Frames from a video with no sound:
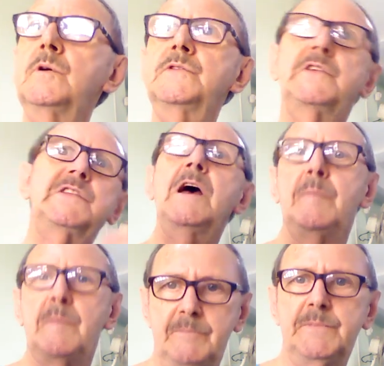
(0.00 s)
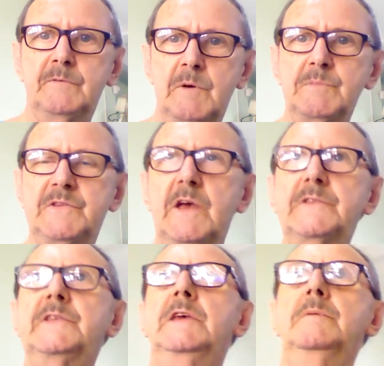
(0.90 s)
sistema, vamos dizer
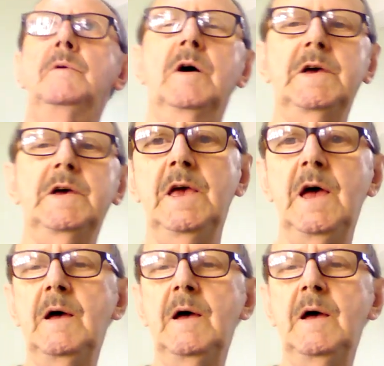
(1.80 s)
assim, ok?